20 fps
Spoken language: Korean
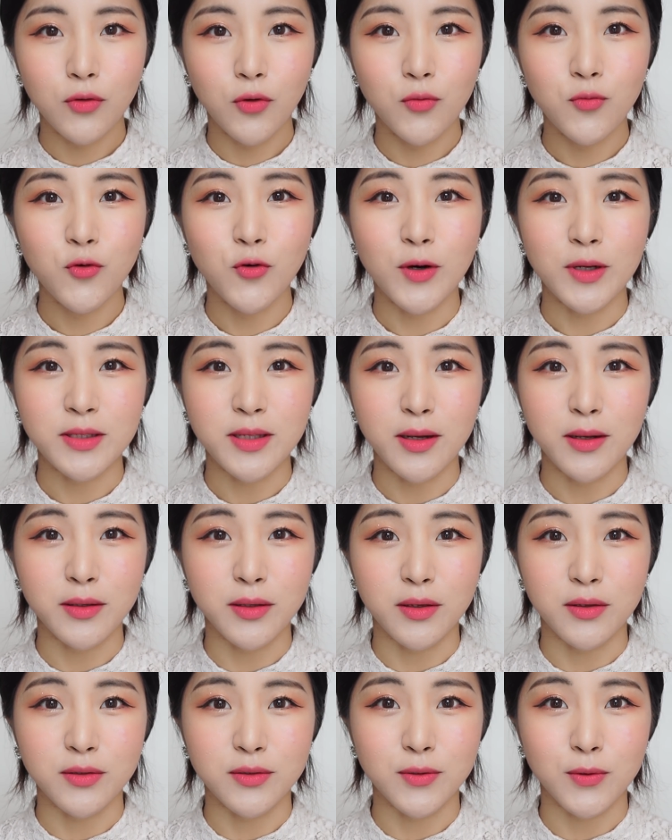너무
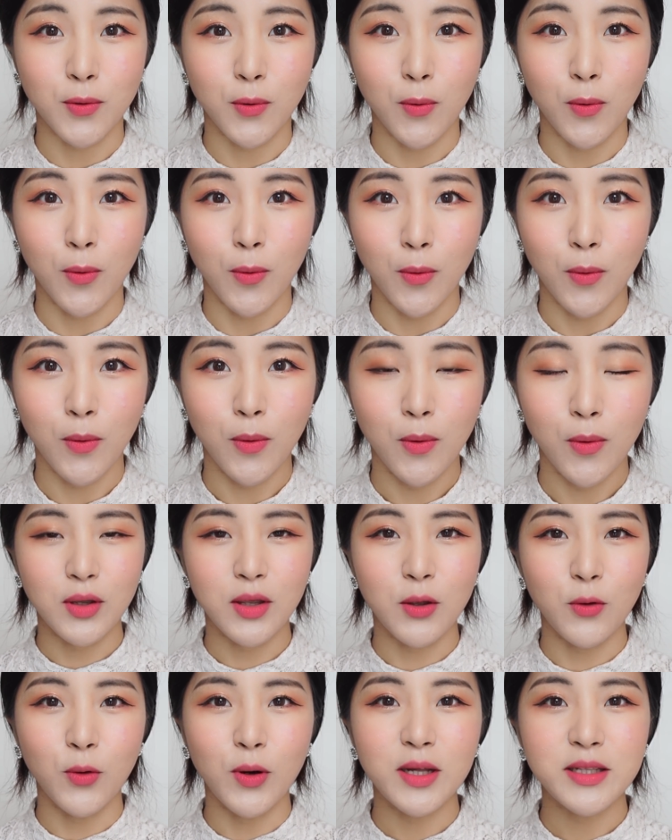화사하다 그쵸?
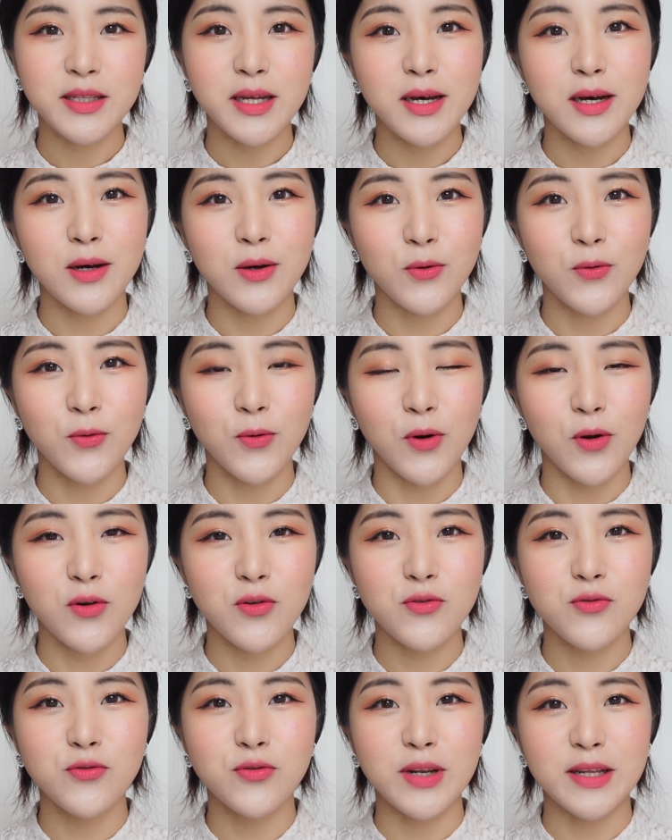되게 화사하고
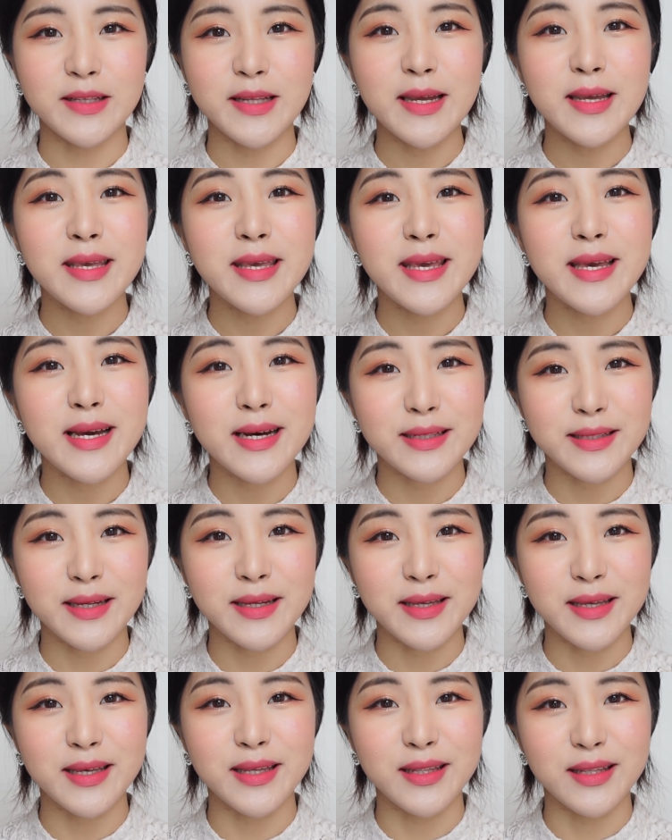얼굴에 생기가
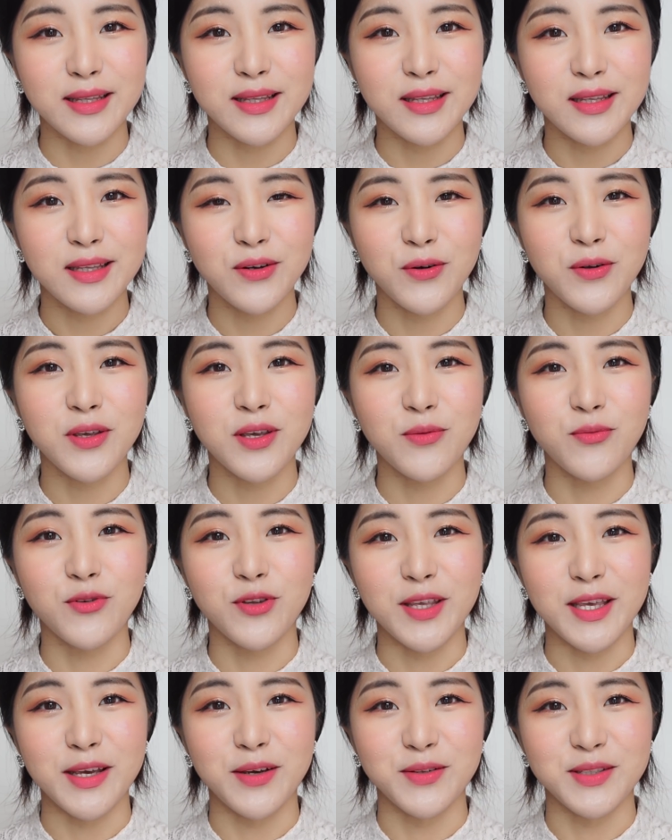생긴 그런
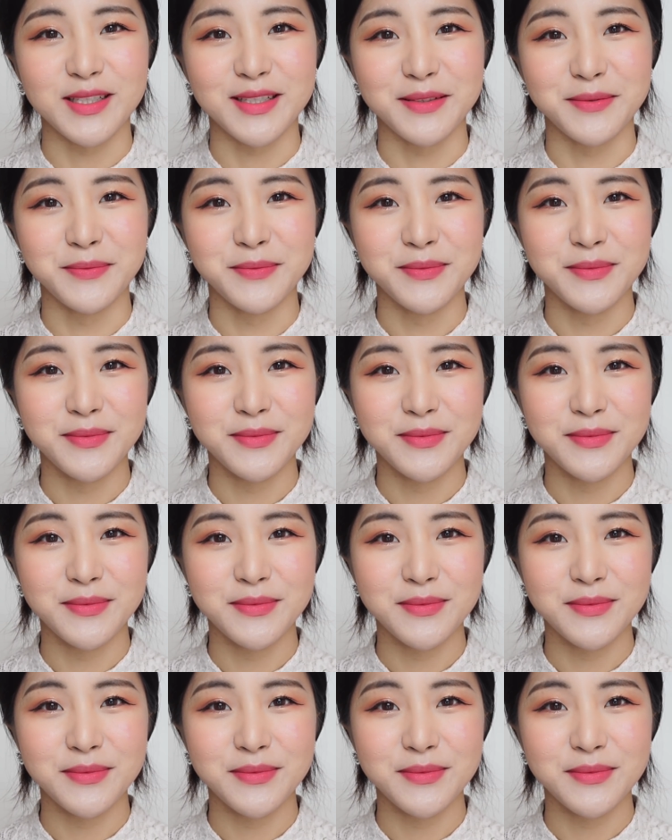기분이에요 지금